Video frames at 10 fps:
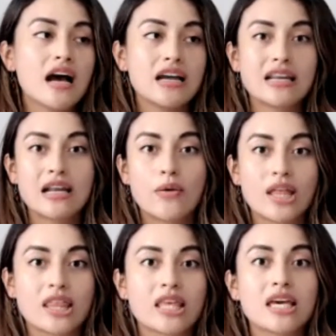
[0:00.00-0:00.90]
hay
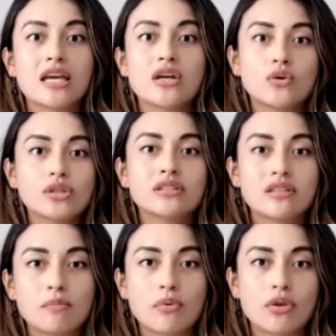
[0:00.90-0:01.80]
lavadero, este
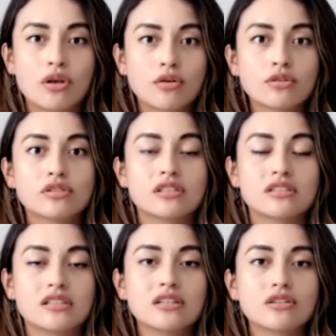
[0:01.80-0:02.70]
tipo de cosas, ¿sí?